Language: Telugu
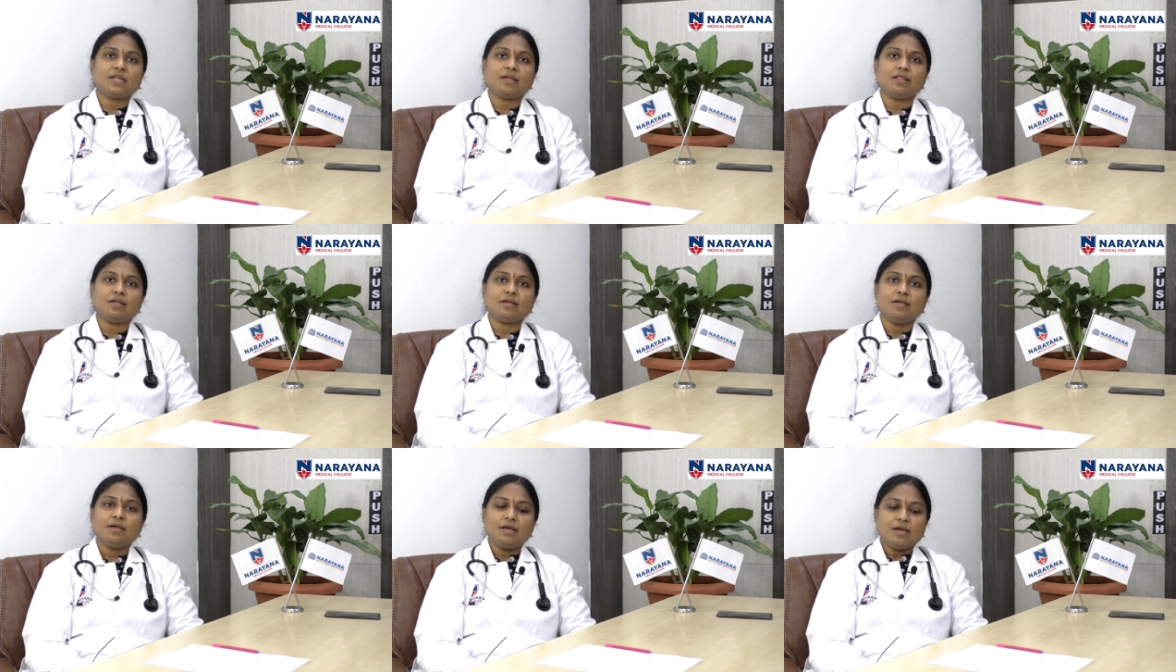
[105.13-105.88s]
జరిగింది
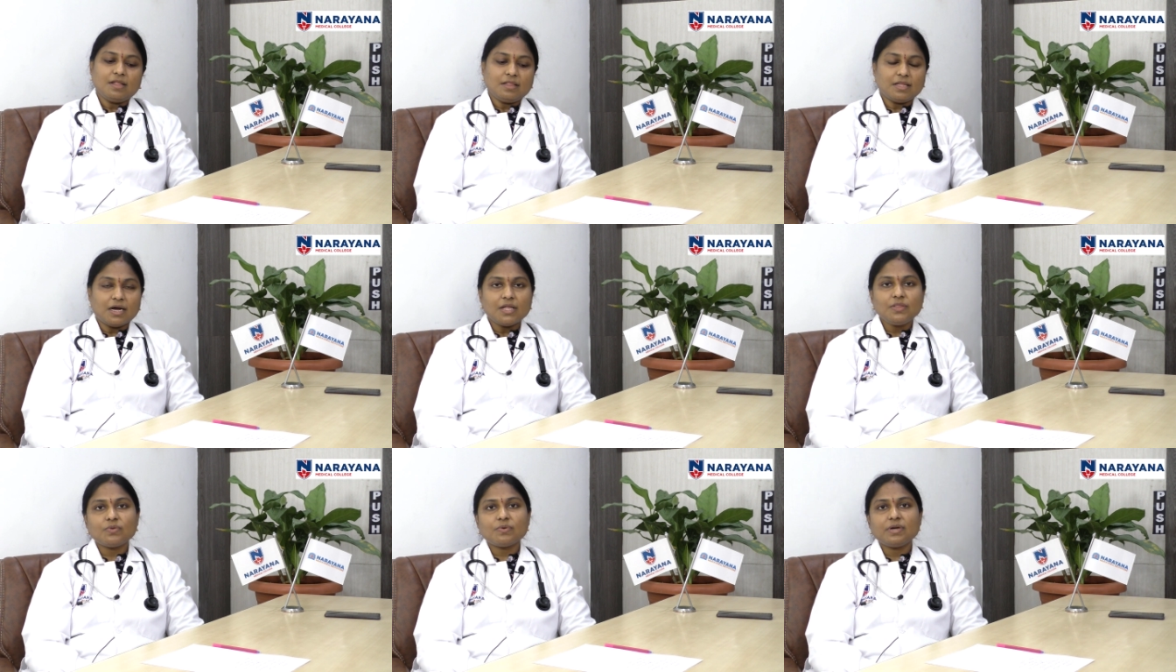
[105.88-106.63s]

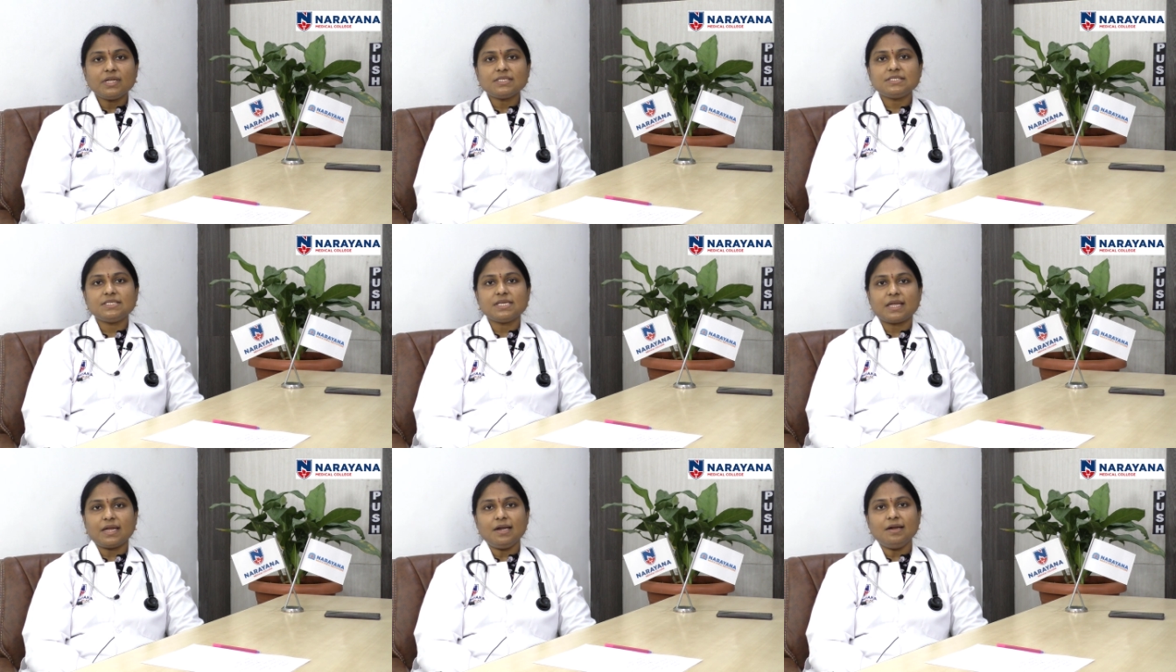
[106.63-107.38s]
దాంతో
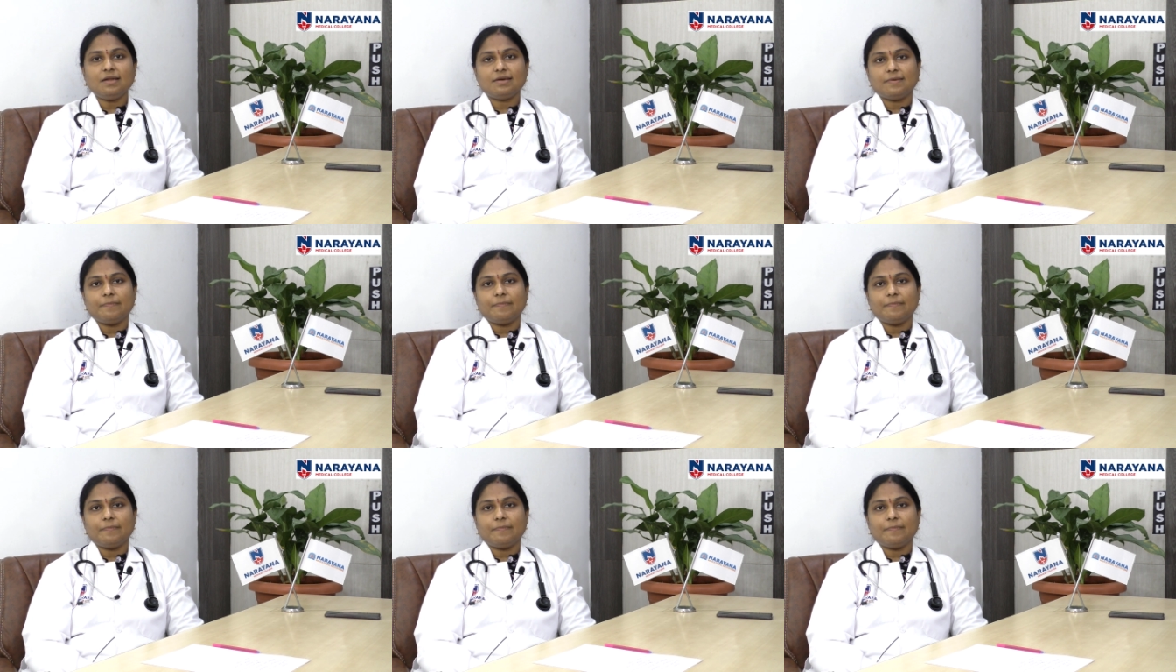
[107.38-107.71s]
సెకండ్